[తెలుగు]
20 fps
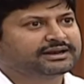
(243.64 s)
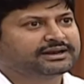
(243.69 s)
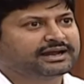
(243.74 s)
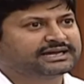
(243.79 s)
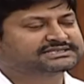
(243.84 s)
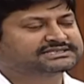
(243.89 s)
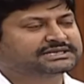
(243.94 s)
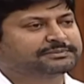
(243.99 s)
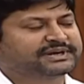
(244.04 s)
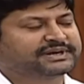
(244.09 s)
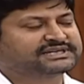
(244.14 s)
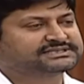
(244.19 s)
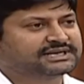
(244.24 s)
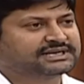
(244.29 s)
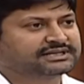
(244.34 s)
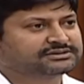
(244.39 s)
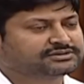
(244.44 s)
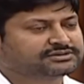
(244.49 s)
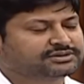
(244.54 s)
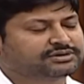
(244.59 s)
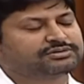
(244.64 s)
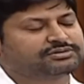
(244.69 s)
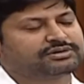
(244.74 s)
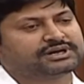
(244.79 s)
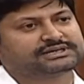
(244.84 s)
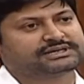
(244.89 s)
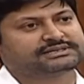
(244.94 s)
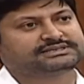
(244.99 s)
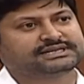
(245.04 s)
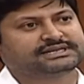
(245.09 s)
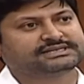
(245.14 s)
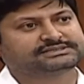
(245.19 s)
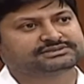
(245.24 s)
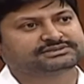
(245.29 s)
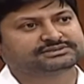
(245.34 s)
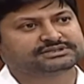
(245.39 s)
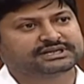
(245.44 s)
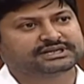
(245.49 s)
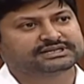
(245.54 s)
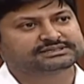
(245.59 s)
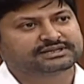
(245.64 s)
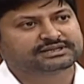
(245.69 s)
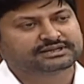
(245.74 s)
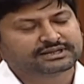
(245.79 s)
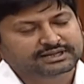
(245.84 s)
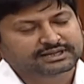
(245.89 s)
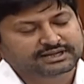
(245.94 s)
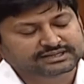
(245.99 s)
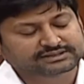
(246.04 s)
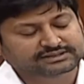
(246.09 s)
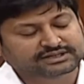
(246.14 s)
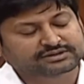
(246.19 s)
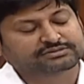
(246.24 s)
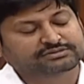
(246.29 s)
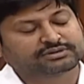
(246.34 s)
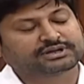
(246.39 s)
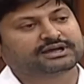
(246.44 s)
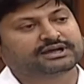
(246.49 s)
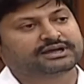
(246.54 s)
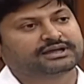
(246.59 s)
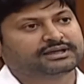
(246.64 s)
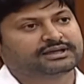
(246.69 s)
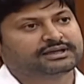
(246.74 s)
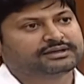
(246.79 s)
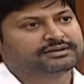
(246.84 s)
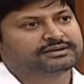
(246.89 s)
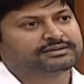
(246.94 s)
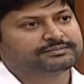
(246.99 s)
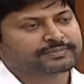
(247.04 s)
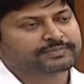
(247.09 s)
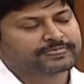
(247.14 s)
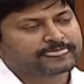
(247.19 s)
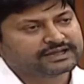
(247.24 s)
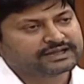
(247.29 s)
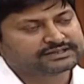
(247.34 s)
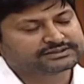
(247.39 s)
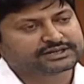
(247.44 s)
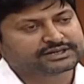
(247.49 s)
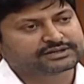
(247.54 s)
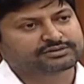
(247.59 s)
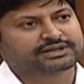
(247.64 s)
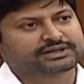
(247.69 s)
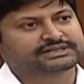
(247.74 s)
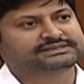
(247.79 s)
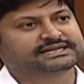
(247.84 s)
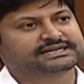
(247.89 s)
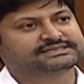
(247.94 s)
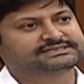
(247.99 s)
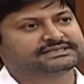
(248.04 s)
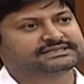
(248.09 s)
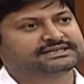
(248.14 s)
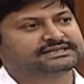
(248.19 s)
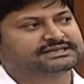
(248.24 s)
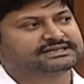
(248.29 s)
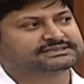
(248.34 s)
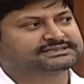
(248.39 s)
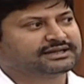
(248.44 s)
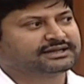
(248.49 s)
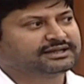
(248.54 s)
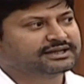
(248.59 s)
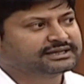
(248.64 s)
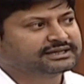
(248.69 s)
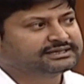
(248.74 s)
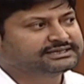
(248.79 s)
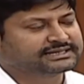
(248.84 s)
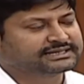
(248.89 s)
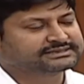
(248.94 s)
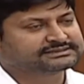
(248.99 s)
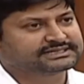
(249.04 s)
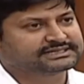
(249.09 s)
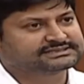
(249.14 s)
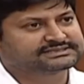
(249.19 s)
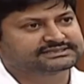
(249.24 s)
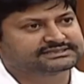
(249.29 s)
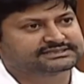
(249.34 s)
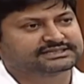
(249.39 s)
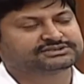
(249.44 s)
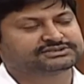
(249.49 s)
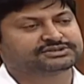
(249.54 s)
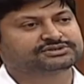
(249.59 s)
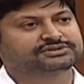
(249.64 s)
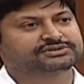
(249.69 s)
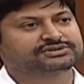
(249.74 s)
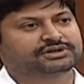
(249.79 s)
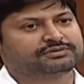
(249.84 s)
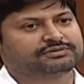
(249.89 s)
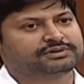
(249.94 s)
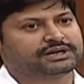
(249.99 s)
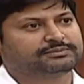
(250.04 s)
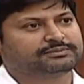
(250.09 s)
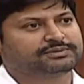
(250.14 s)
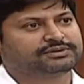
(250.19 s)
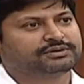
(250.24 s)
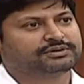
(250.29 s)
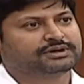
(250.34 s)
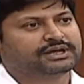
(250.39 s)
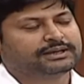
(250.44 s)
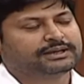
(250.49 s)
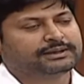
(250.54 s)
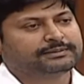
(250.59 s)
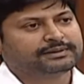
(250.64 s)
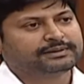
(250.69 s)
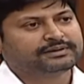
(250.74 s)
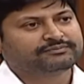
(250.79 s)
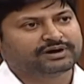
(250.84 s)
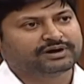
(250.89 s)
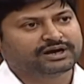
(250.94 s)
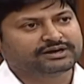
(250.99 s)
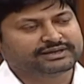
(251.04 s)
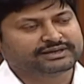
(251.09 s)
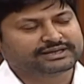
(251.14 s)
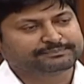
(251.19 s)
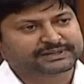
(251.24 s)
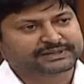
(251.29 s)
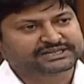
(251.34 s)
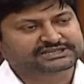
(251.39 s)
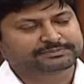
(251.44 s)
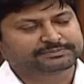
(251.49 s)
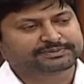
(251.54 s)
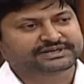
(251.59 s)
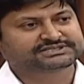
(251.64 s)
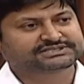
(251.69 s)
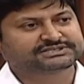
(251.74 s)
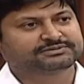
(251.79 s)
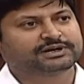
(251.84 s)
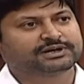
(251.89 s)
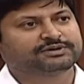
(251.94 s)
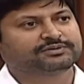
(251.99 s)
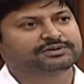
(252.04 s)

రాష్ట్ర ప్రజలందరూ కూడా తెలుసు అందరూ కూడా అందరికి కూడా తెలిసింది అధ్యక్ష ఎంత చిత్తశుద్ధితో ఉన్నాము వాళ్ళు ప్రతిపక్షంలో